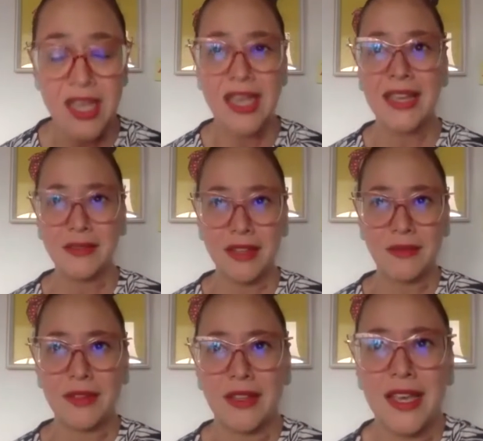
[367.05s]

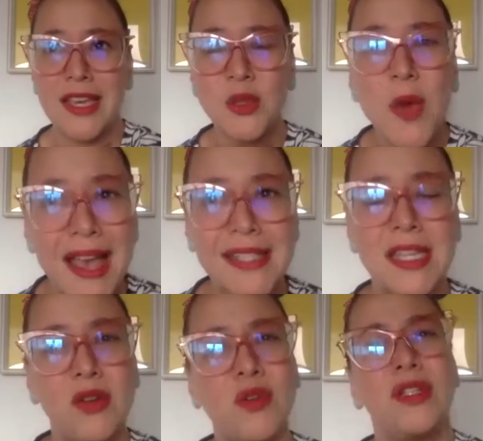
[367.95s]
Eh, eso es
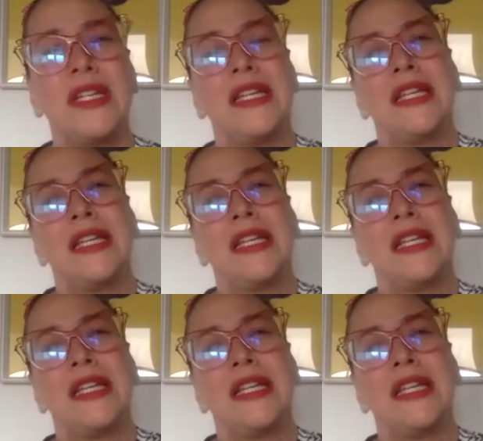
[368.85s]
así, ¿no?